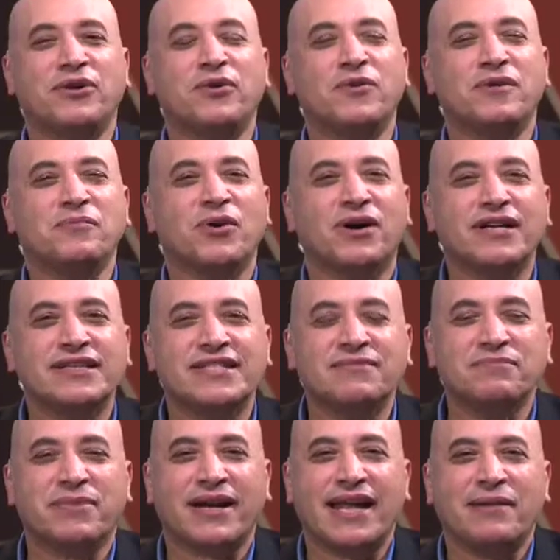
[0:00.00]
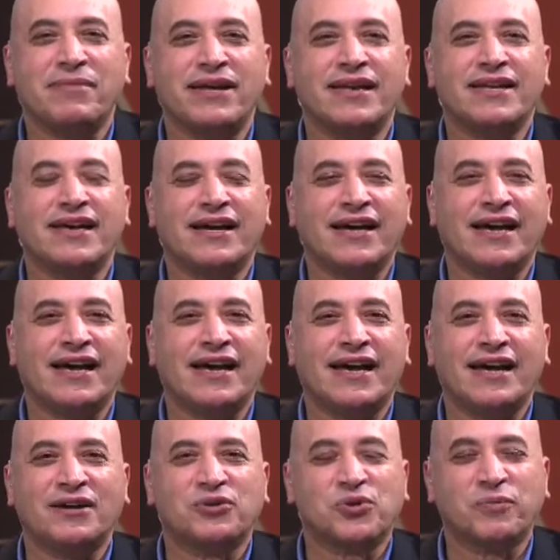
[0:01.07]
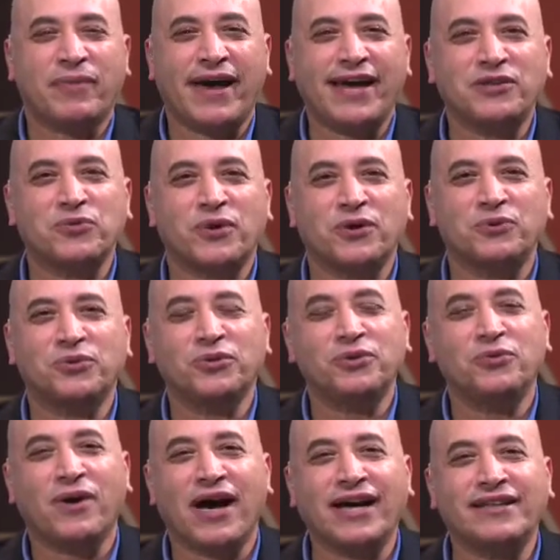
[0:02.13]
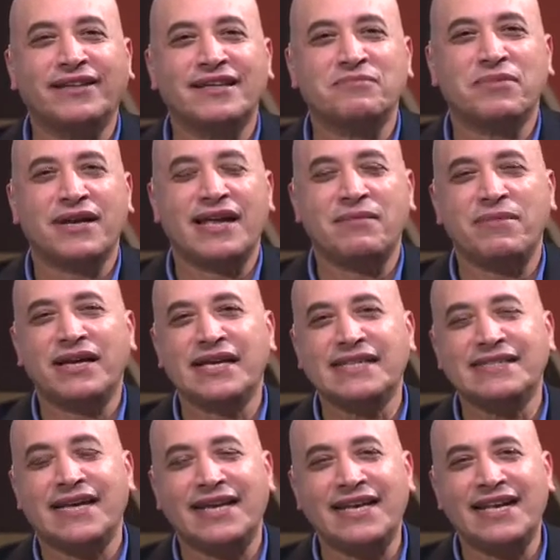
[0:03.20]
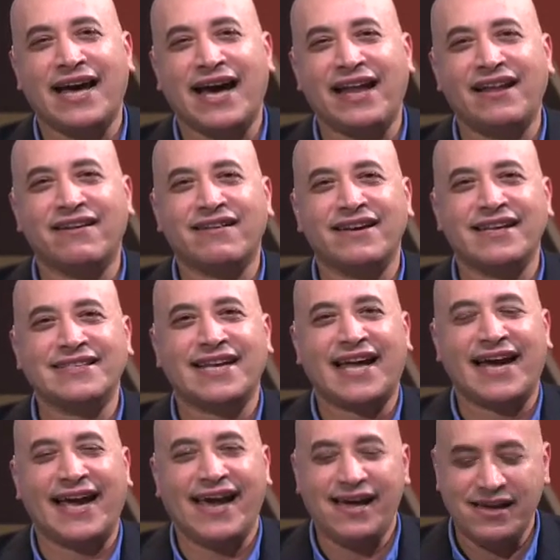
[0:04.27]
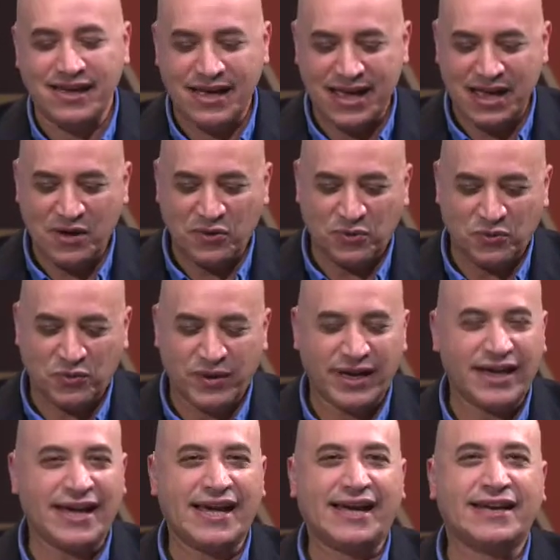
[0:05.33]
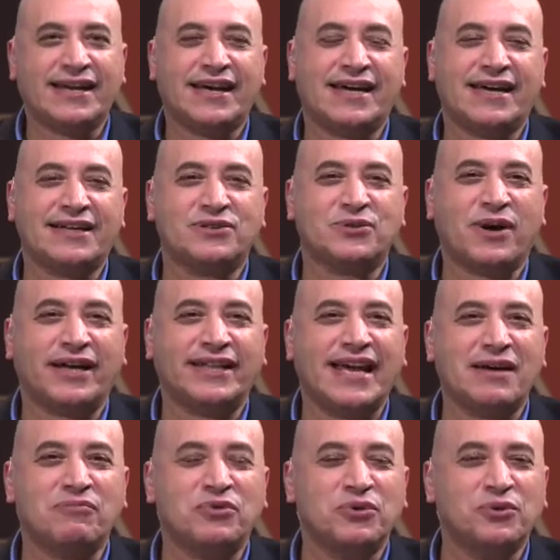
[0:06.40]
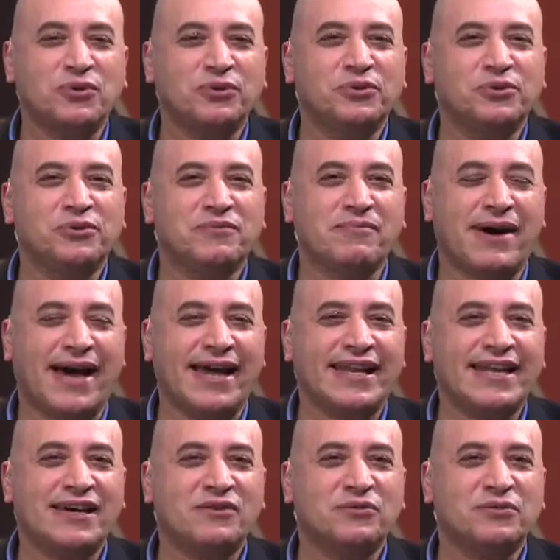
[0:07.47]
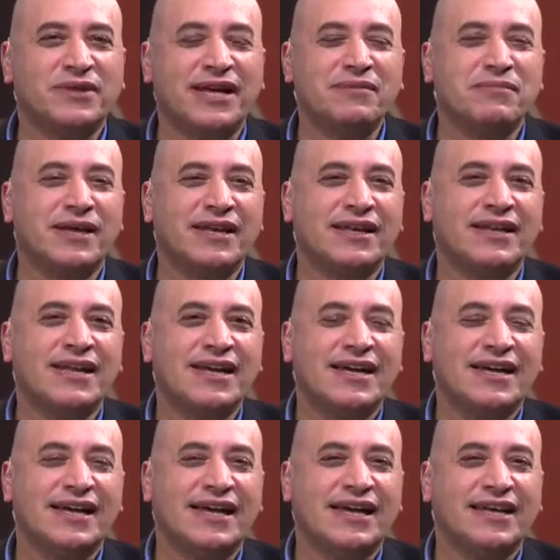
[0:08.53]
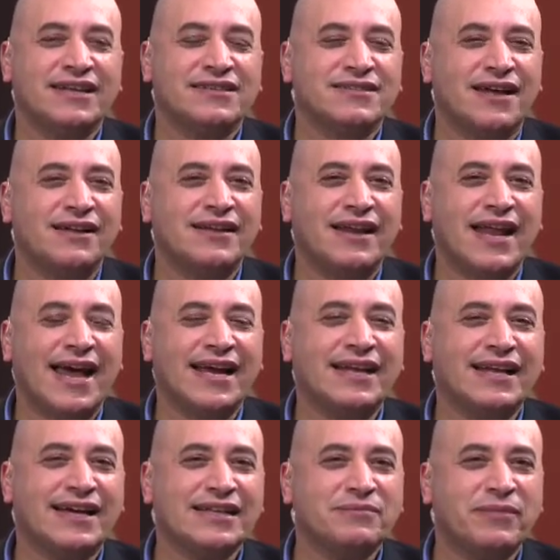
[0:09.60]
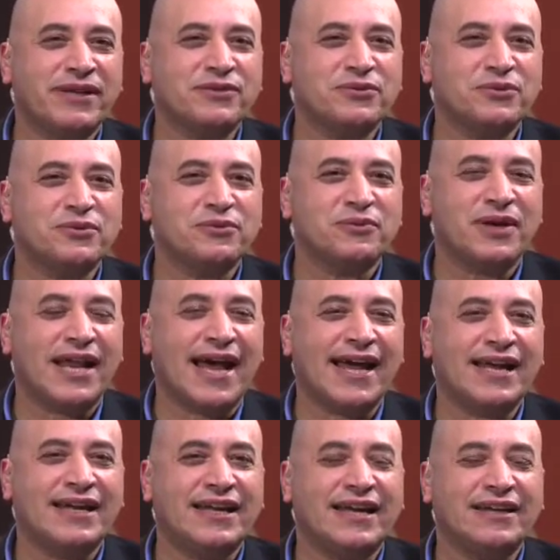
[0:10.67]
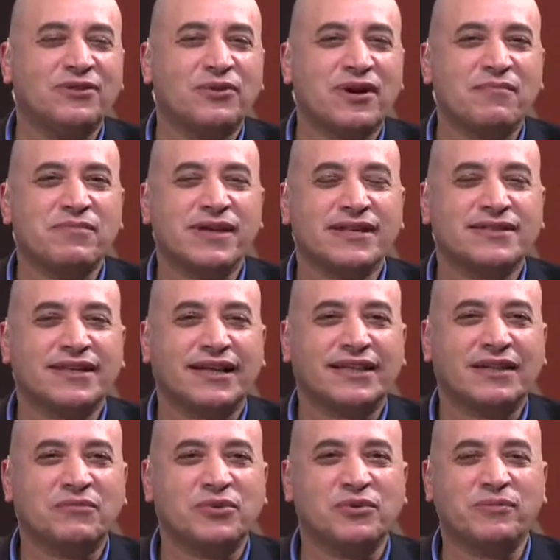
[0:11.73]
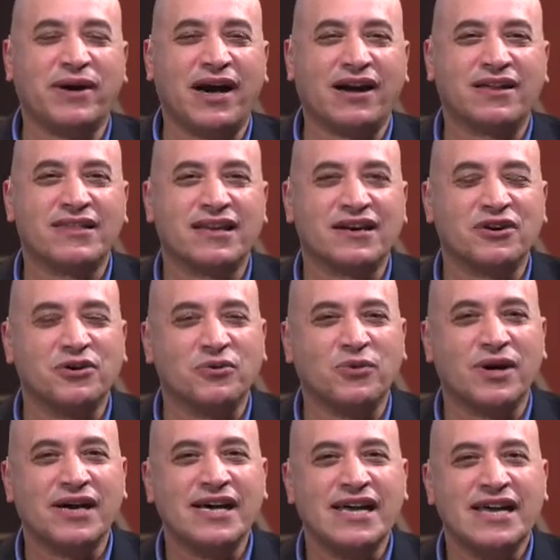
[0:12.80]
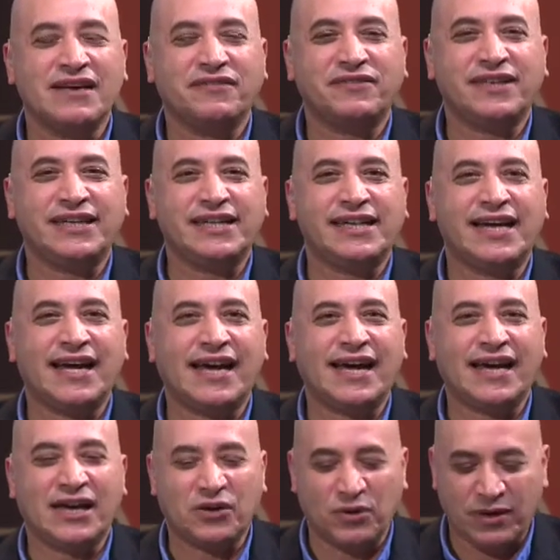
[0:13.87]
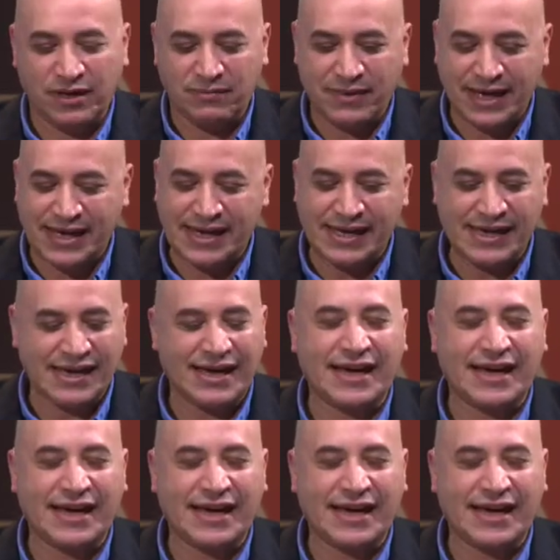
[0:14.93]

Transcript: هو مقدم برنامج آه، شبهات وردود وايضا برنامج الدليل على قناه الحياه واحنا سعداء بوجوده معانا ودايما نصلي لاجل خدمته ولاجل انه الرب يستخدمه باكثر قوه في كل ما